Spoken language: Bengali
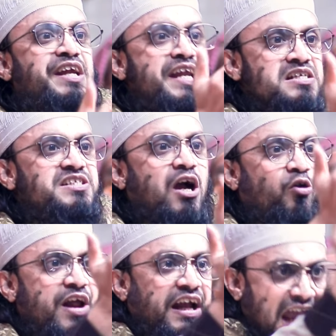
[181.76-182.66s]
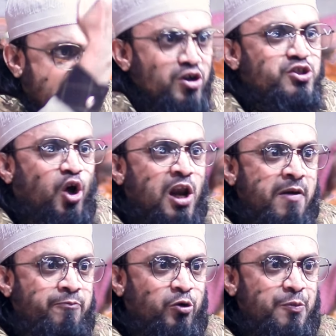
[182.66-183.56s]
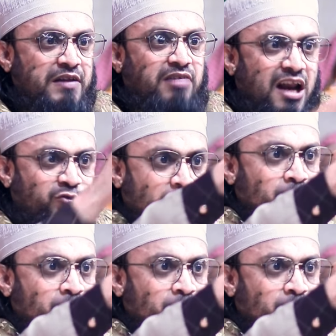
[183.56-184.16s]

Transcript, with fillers: সে হিংসা করে কেন জ্বলবে পুরবে তার তো